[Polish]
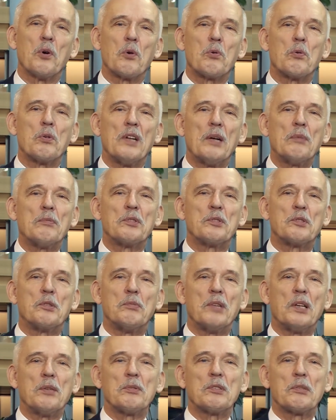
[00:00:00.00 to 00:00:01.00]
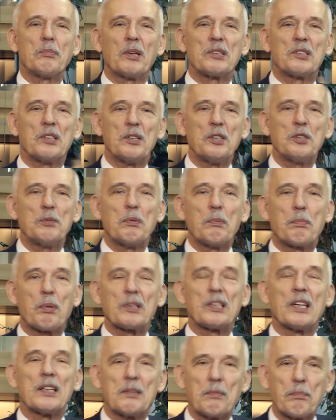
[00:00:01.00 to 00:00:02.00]
ogólnemu zdumieniu zobaczyliśmy
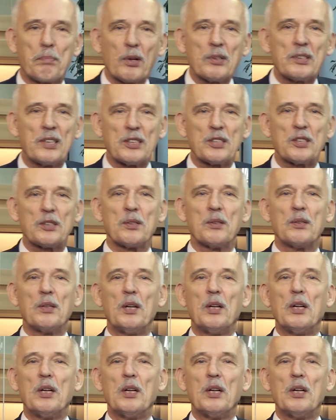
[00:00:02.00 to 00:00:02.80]
protest